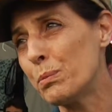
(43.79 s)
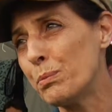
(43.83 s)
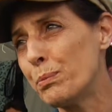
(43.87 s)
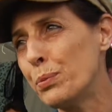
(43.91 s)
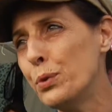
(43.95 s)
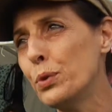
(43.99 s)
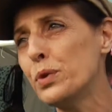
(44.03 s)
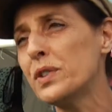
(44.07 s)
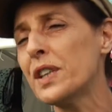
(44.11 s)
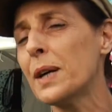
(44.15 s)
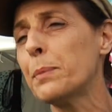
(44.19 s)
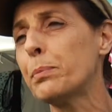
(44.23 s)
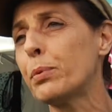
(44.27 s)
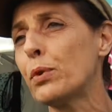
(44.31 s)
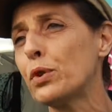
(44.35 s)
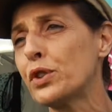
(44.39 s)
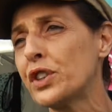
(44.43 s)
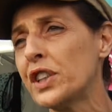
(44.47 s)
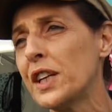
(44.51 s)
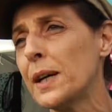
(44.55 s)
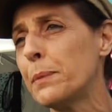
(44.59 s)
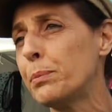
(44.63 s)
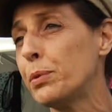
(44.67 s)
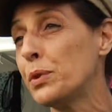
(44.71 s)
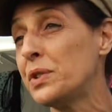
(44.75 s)
plus, un
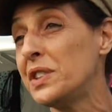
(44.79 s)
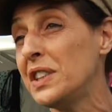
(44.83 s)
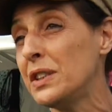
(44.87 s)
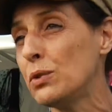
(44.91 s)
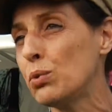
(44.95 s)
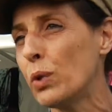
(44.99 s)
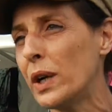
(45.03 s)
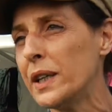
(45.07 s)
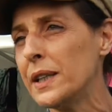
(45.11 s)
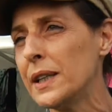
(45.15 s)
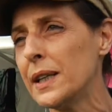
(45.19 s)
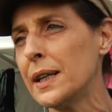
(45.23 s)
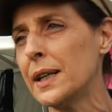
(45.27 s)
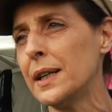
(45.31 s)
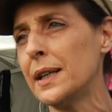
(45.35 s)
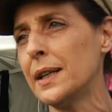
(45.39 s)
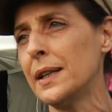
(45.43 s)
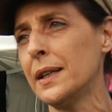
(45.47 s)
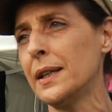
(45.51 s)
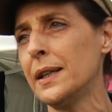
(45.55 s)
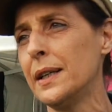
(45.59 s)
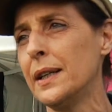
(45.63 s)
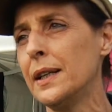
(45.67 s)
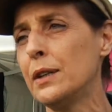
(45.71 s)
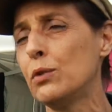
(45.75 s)
projet un peu
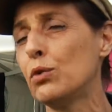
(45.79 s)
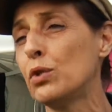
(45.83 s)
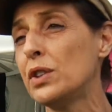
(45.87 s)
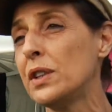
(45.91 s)
citoyen et de